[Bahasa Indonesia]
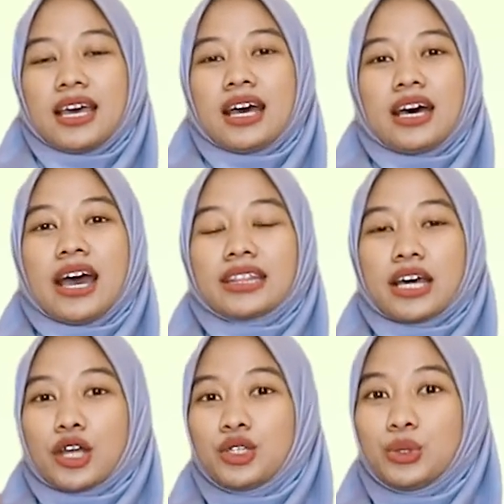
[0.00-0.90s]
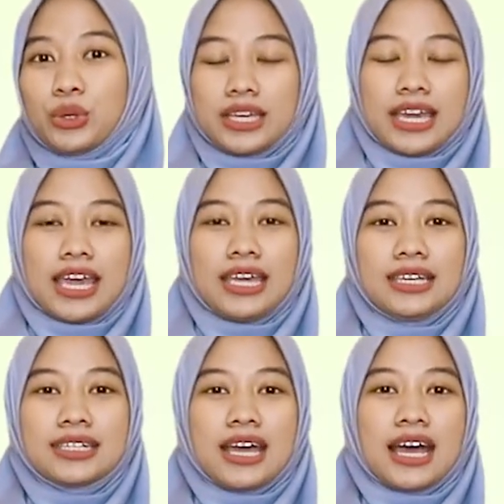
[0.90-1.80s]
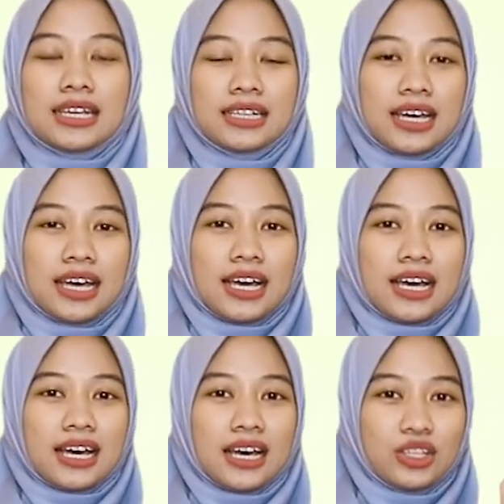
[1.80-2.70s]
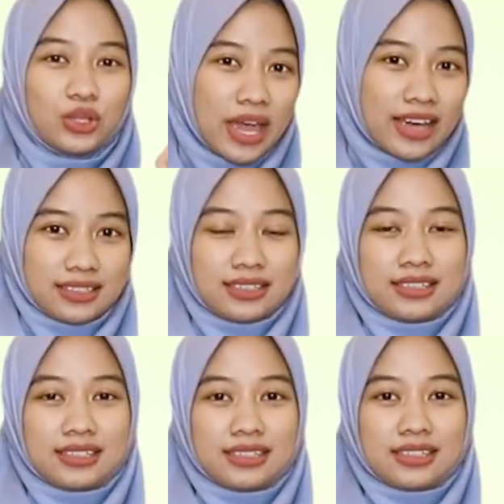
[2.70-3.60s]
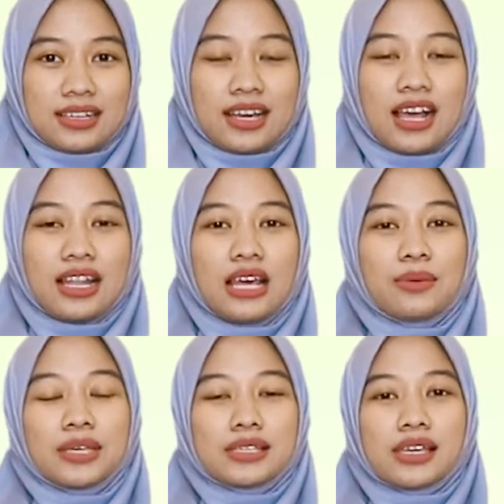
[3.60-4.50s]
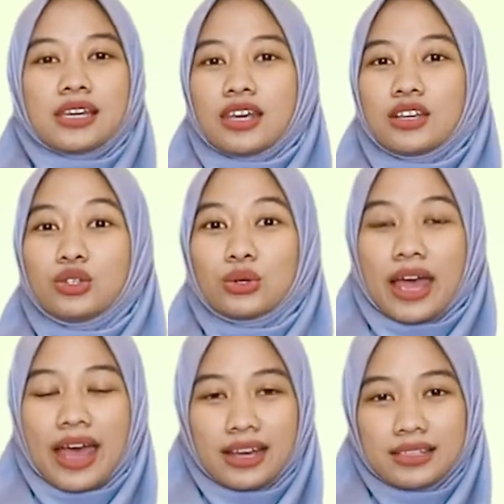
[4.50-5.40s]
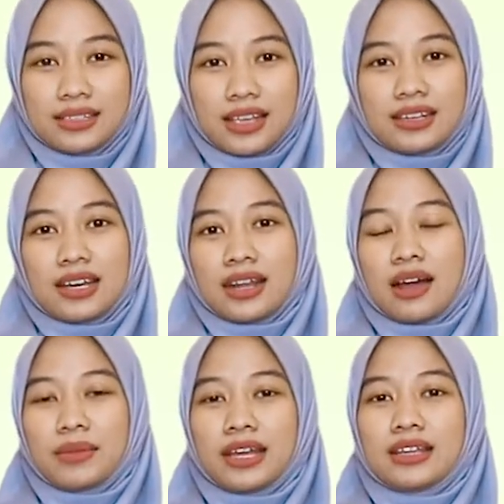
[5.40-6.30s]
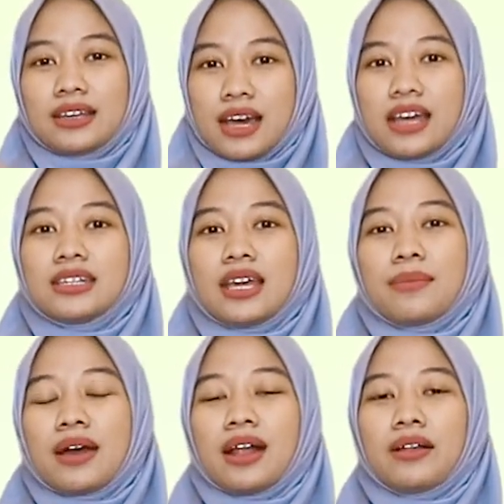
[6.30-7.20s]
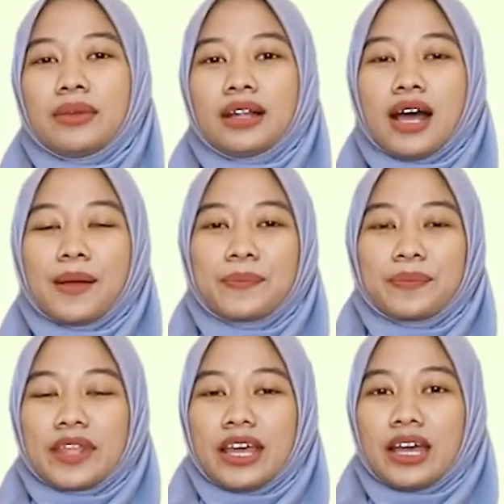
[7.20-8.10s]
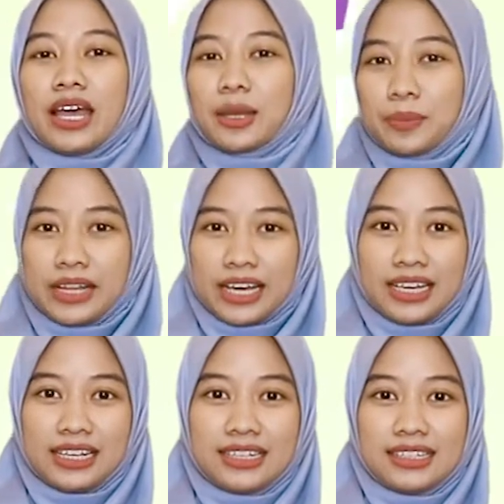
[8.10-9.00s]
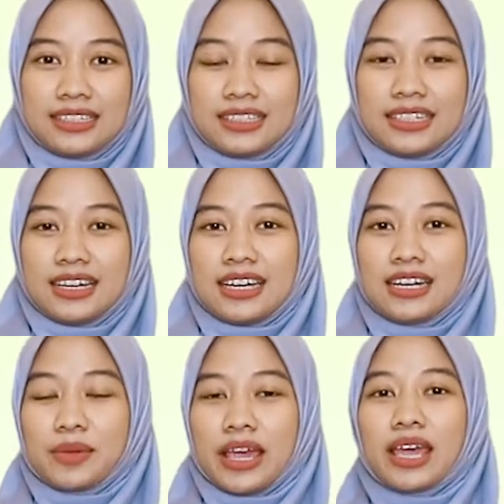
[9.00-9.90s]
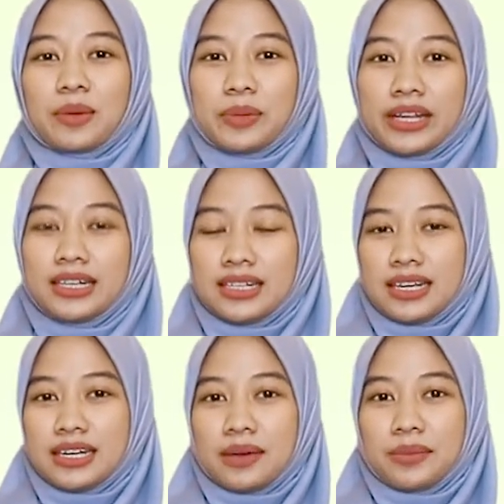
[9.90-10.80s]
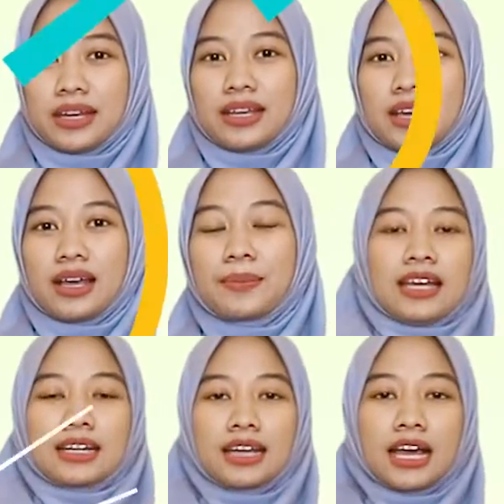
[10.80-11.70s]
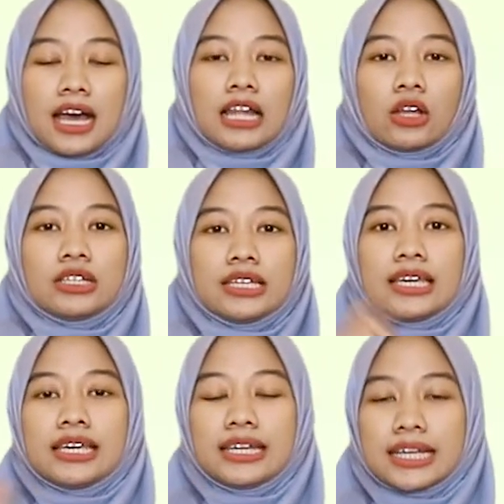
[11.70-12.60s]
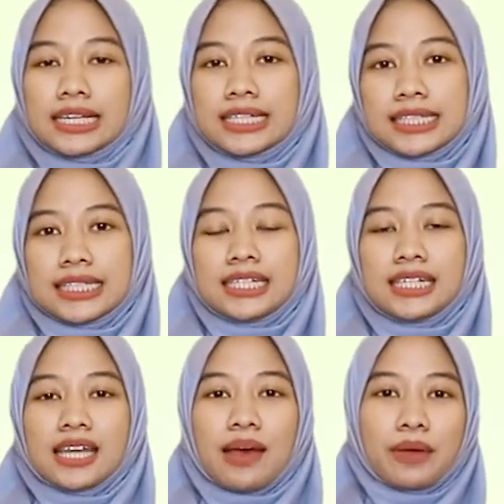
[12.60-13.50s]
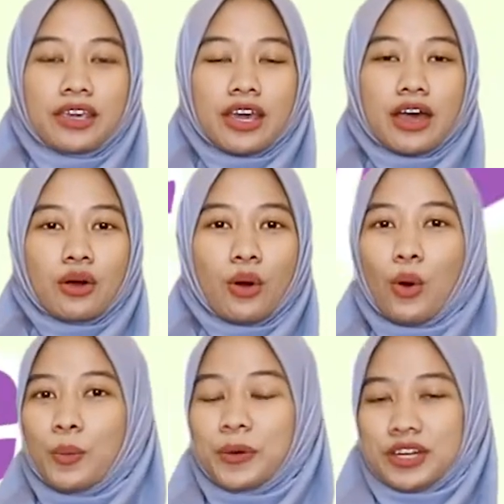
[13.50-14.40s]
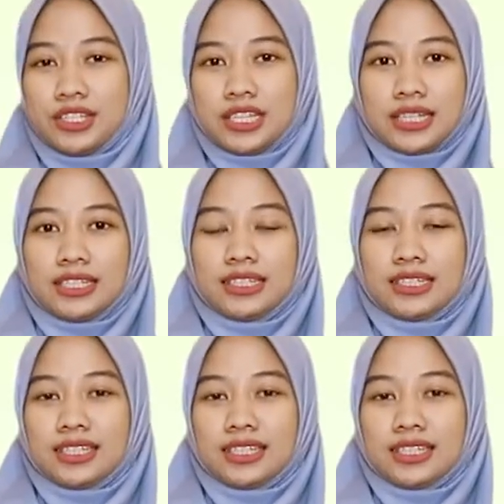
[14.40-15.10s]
Uh, antara UK dan uh, eh, US. Kalau misalnya dia US yang dari Amerika, dia bakal bilang eggplant. Nah, ini namanya eggplant nih di Amerika. Nah, kalau di Inggris ini namanya aubergine